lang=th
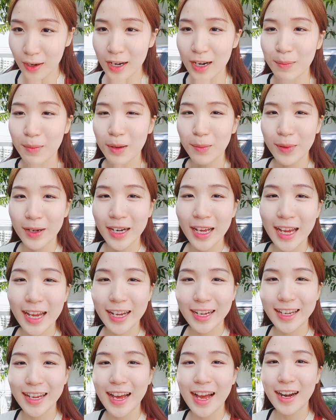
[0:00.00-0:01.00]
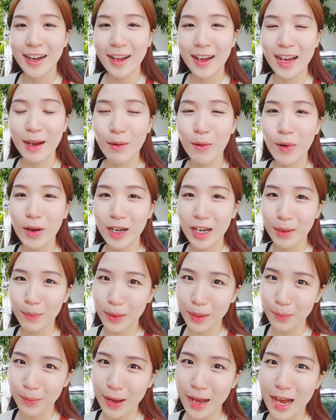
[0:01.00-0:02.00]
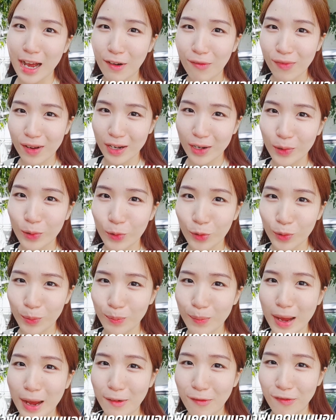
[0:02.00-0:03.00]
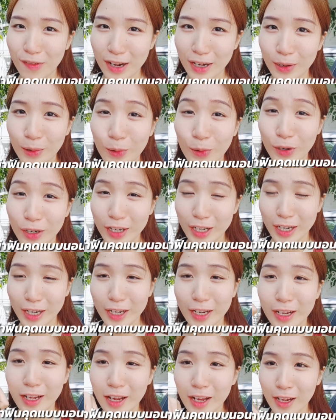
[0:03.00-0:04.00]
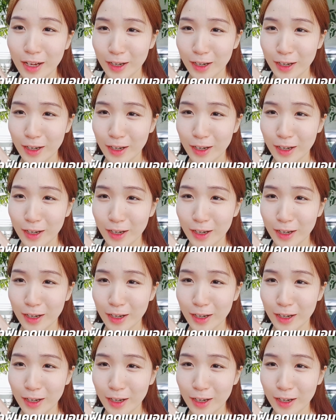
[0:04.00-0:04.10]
คือมันเป็นเคสยากนะคะเพราะว่าในเป็นผ่าฟันคุดแบบฟันคุดที่